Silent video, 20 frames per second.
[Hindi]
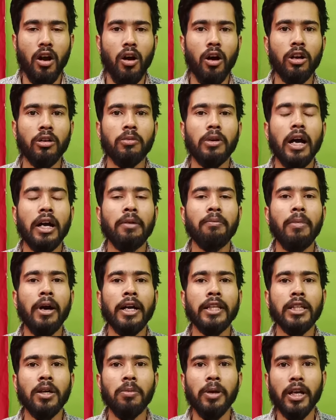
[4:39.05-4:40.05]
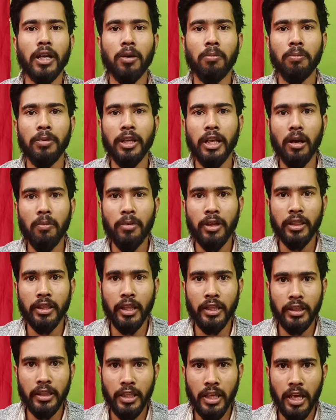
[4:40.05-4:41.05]
और अगर बाय द वे कंपनी हमें
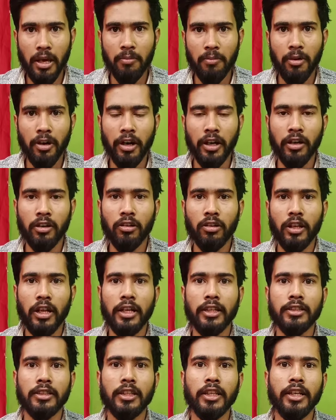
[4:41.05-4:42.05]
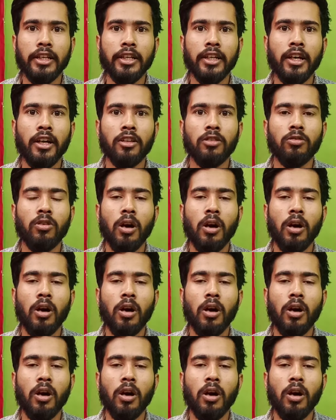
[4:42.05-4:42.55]
देती है ब्रांड एडवर्टाइजेशन लेटर